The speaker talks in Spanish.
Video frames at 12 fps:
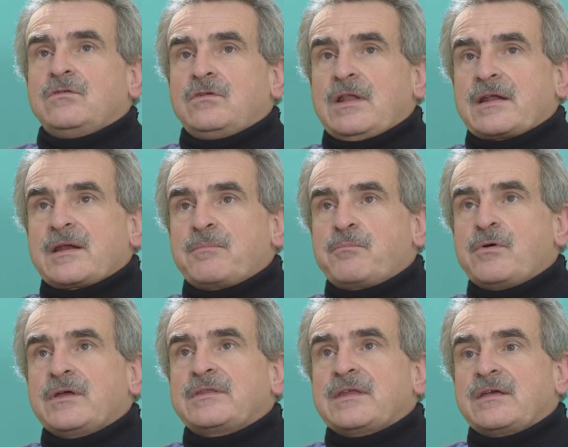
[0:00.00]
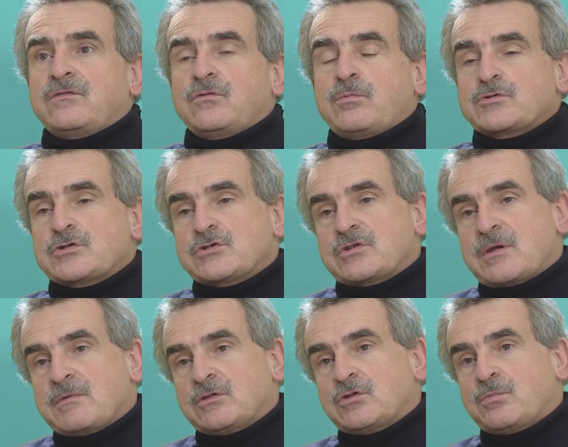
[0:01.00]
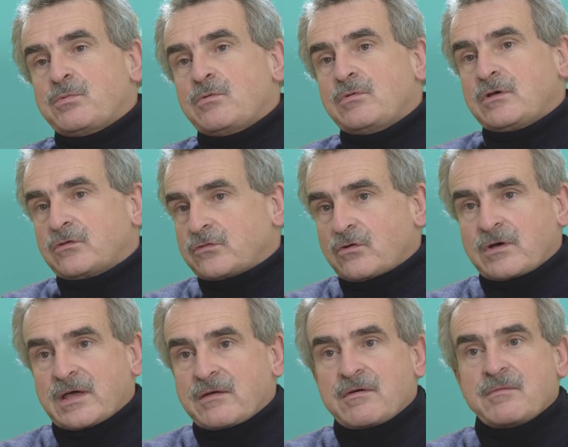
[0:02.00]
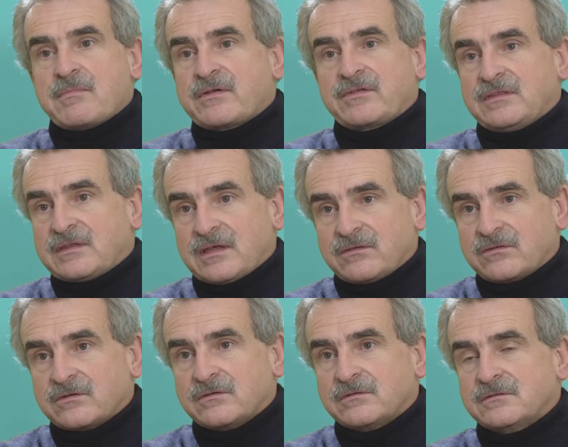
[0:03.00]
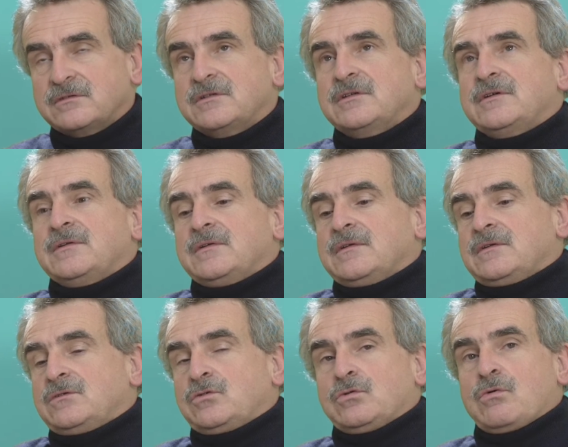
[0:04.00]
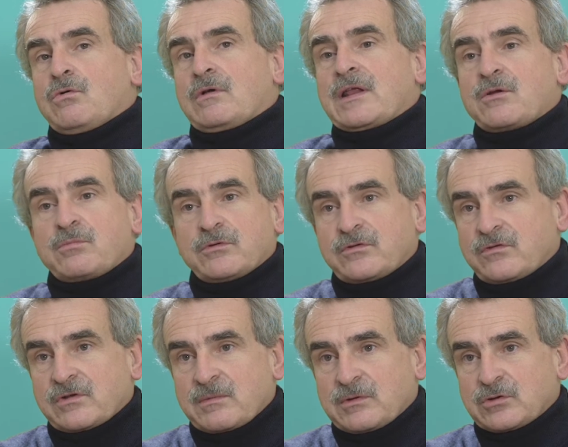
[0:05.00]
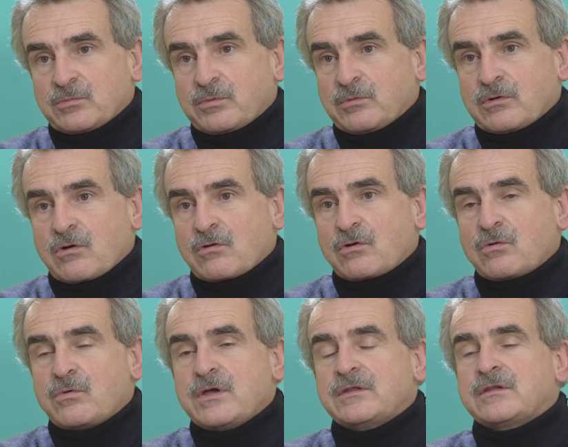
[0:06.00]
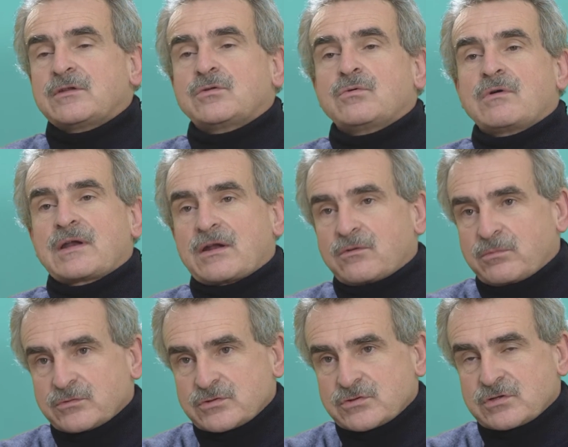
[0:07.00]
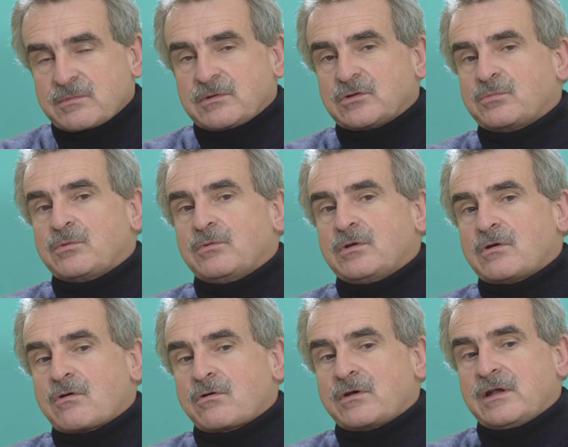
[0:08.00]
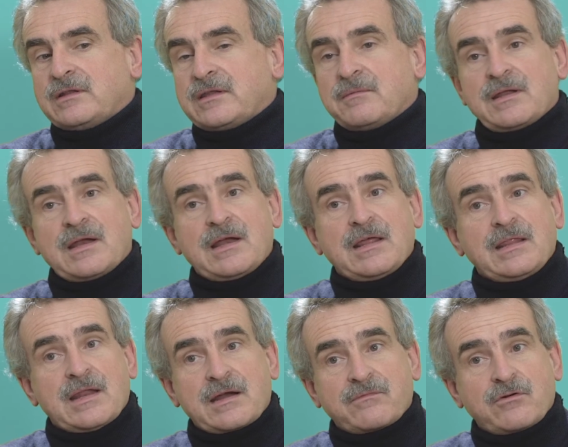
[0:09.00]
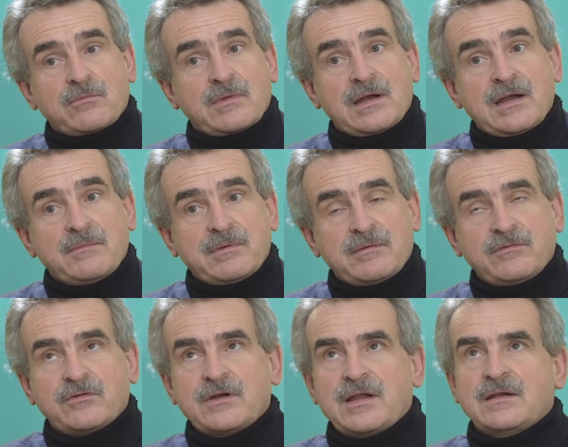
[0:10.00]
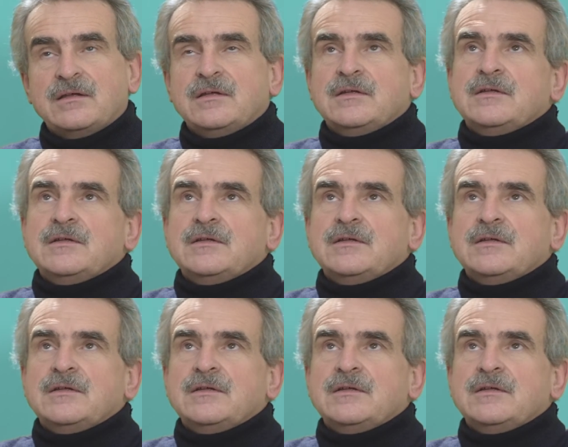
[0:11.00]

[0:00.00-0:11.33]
la respuesta y sus posicionamientos públicos son cada vez más intensos. ¿no? tuvo un claro posicionamiento público con los buitres, tuvo un claro posicionamiento público con el tema de la ley de reforma de la ley previsional.